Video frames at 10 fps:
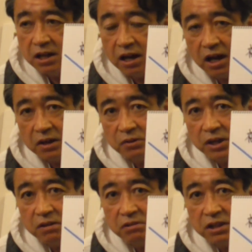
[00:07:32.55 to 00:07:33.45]
あの
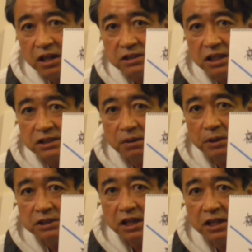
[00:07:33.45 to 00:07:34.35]
辺はなんかさすが
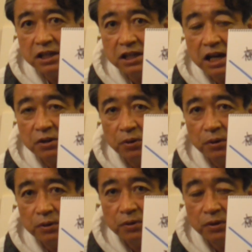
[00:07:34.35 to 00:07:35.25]
メジャーリーガー
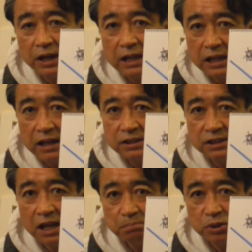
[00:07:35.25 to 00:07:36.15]
のこの肩
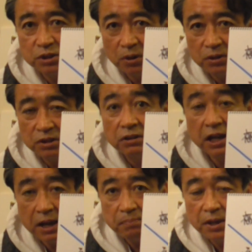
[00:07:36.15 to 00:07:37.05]
スナップスローっていうか
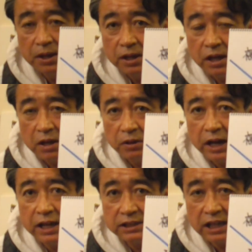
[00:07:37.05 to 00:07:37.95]
ねあの
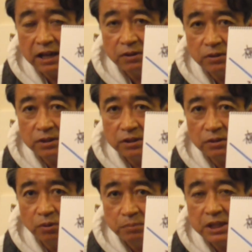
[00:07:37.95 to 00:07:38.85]
速さ
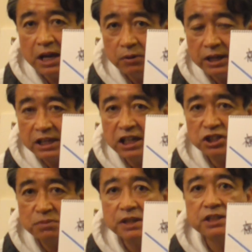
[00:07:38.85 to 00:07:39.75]
を見たような気が
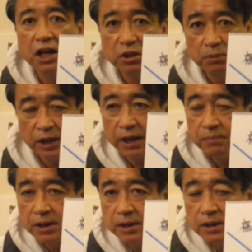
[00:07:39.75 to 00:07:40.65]
しましたけどもね
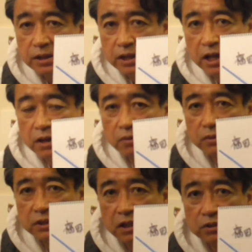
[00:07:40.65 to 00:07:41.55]
だから
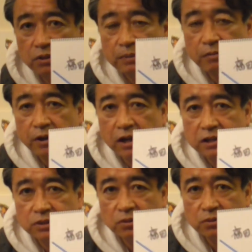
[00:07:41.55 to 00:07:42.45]
ゴンザレスをま
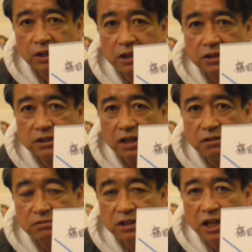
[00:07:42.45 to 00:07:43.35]
ファーストとかで使
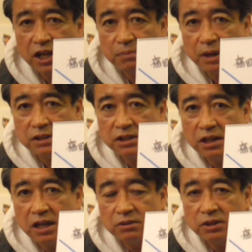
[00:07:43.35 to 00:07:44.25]
うんであれば
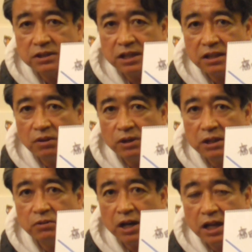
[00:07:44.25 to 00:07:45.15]
セカンドで使った方が
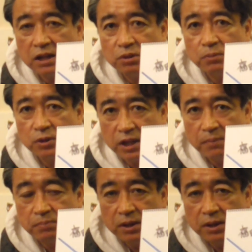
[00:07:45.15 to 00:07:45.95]
いいのかなと思って